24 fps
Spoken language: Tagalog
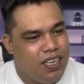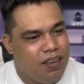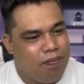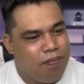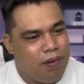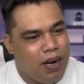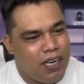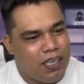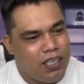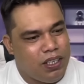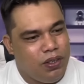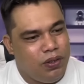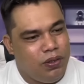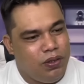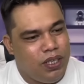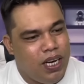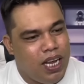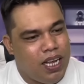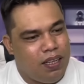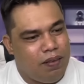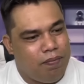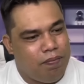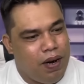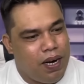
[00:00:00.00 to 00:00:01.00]
Mark
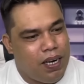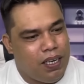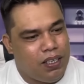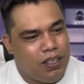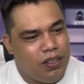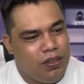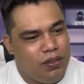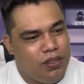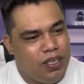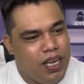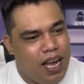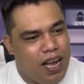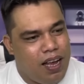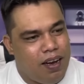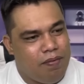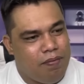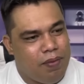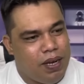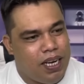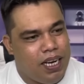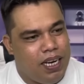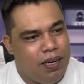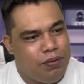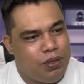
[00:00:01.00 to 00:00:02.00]
2, Mark 2 yan,
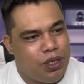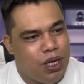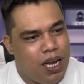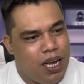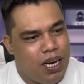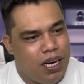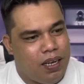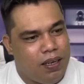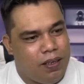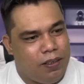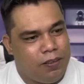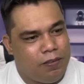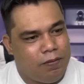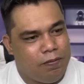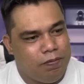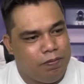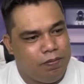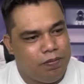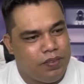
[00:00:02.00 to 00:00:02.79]
may galab shoutout.